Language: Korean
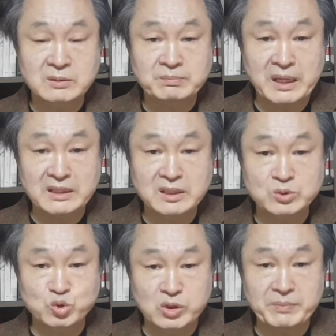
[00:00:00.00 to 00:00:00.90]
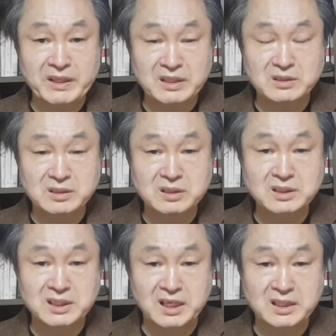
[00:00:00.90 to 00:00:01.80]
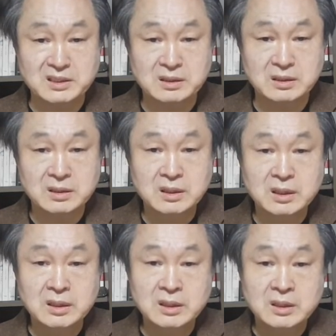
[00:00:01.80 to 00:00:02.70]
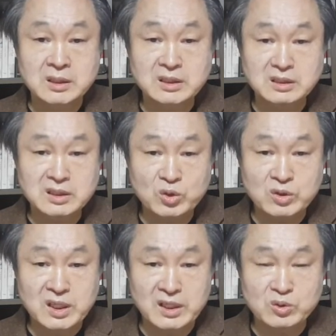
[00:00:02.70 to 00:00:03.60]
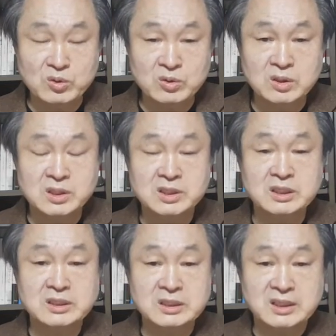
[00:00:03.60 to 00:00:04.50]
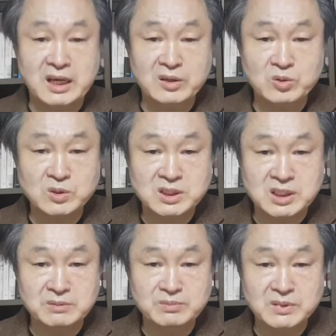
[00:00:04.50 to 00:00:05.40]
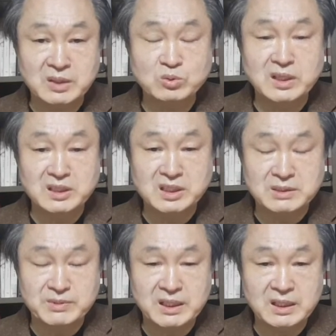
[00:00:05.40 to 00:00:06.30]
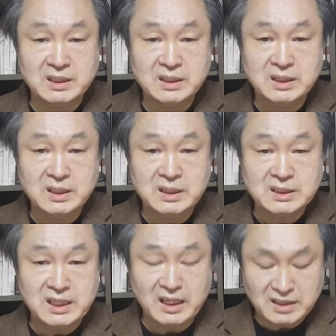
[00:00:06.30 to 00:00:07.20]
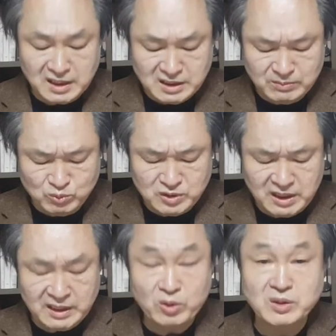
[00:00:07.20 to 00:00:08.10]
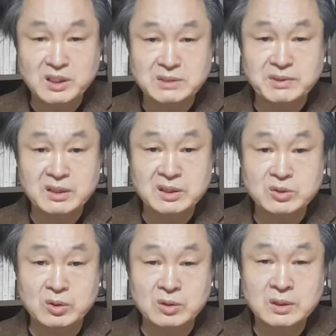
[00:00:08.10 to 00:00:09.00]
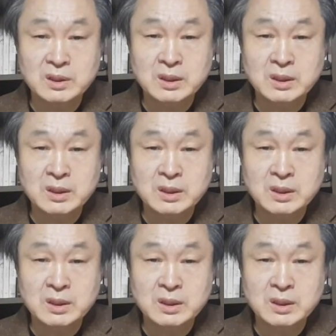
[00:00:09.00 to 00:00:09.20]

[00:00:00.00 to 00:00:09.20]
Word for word: 만들 죽게 만드는 그런 상황에서 이건 의혹이 아니고 실질 상으로 지금 대두되는 것입니다. 상당히 지금 문제가 되고 있는 것입니다. 그리고